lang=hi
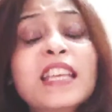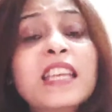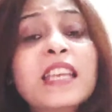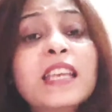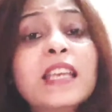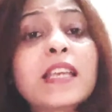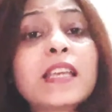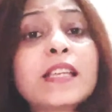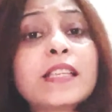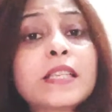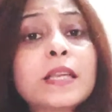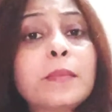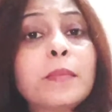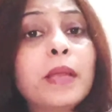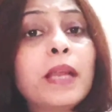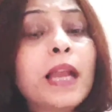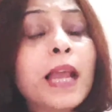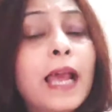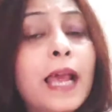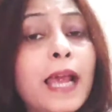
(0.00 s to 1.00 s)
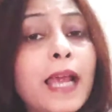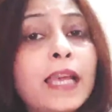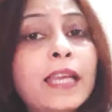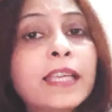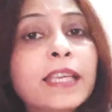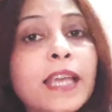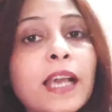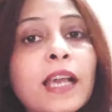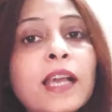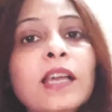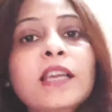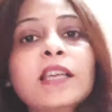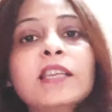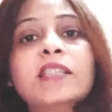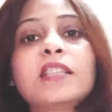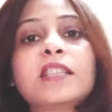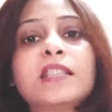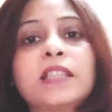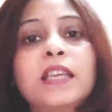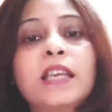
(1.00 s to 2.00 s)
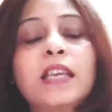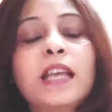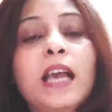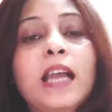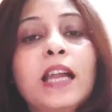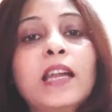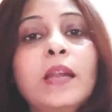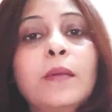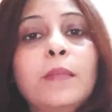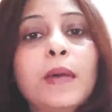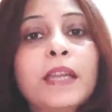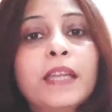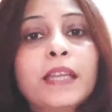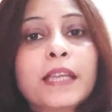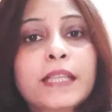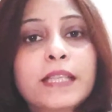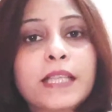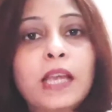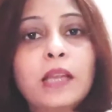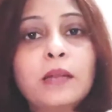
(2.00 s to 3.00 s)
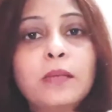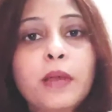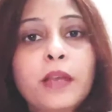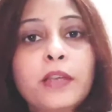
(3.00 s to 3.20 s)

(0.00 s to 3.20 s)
ये कृषि बिल है क्या जिसके कारण हमारे किसान